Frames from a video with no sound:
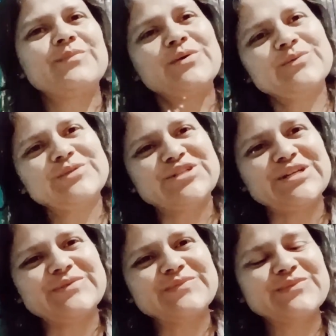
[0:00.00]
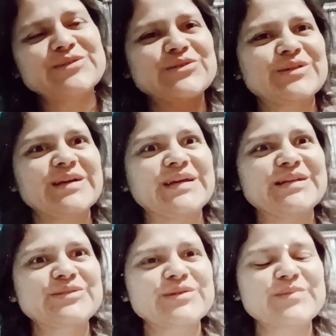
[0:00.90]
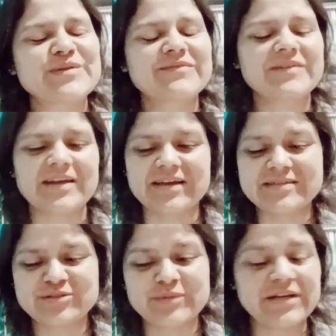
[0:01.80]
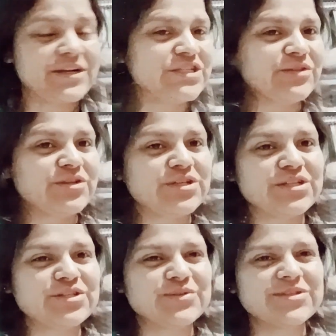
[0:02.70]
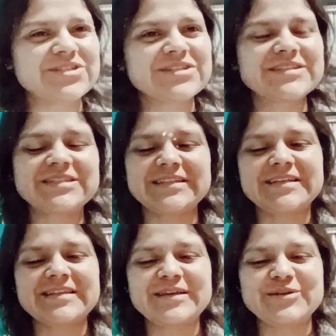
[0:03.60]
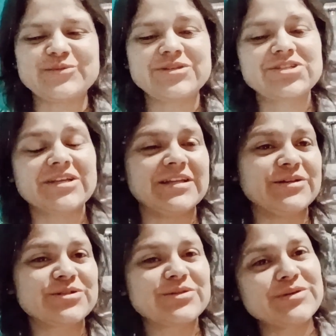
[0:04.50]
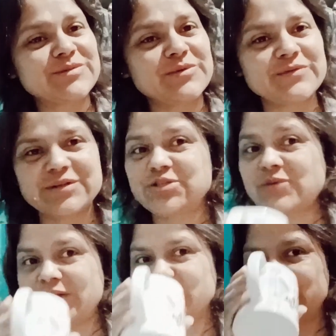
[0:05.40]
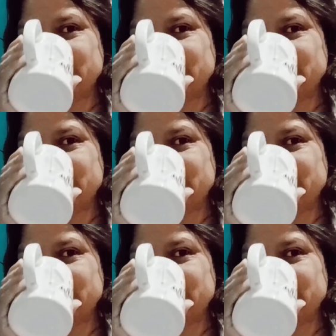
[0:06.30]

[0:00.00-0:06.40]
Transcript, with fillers: Bom dia, eu sou Daiana e estou aqui para falar sobre a energia do dia de hoje, dia 31 de janeiro de 2024.